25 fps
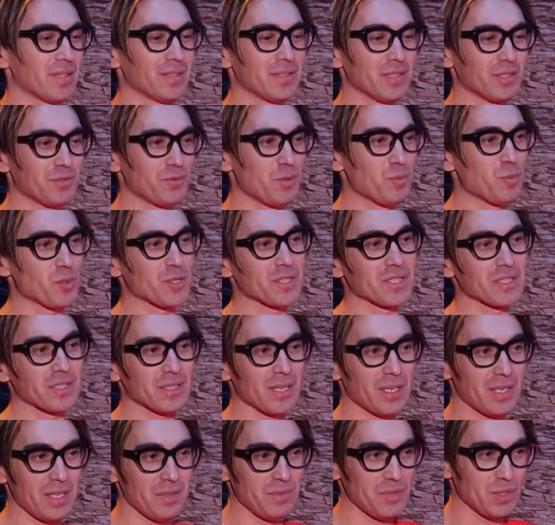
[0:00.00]
этот выпуск,
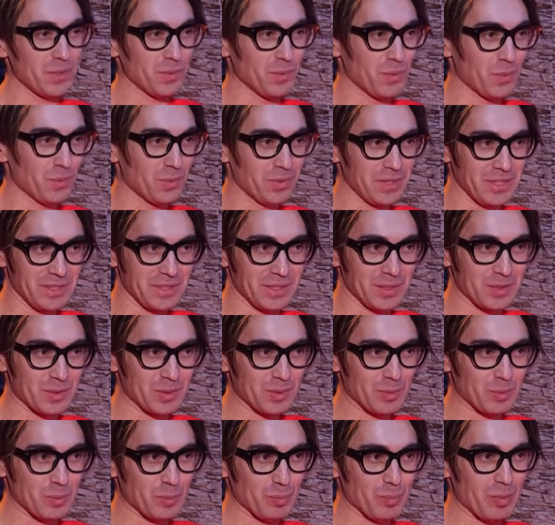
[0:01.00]
скорее всего,
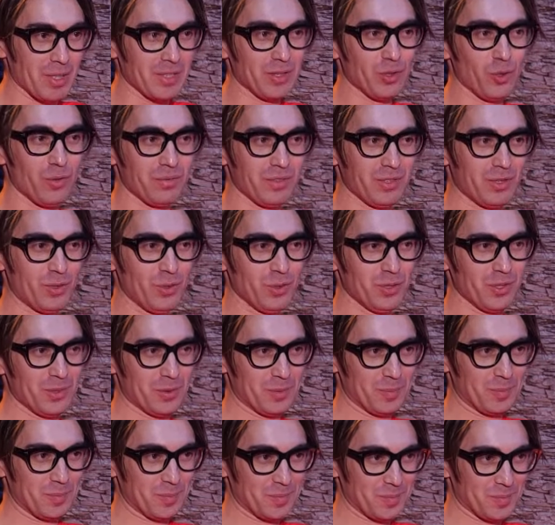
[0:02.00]
выйдет под Новый год.
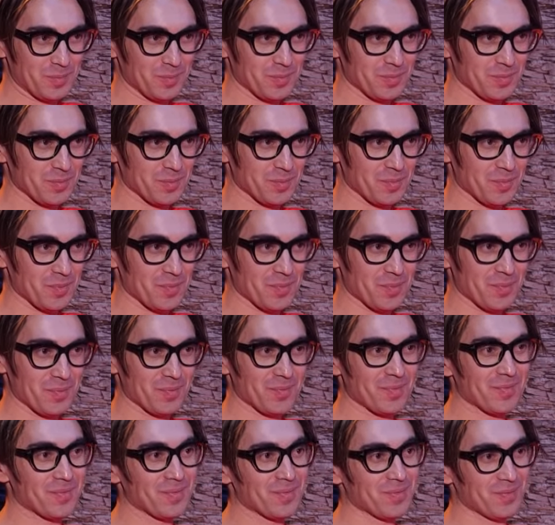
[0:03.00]

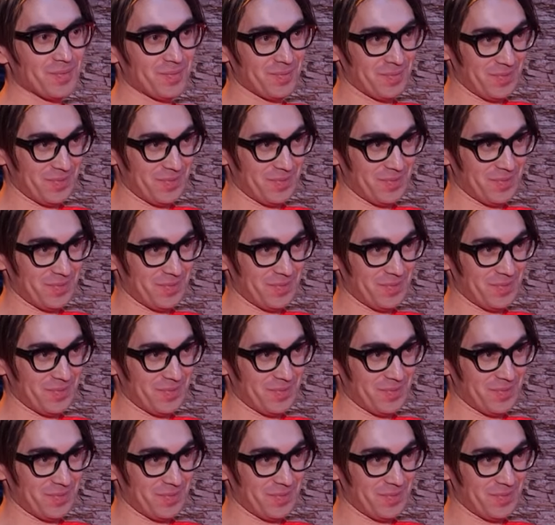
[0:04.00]
Новый год.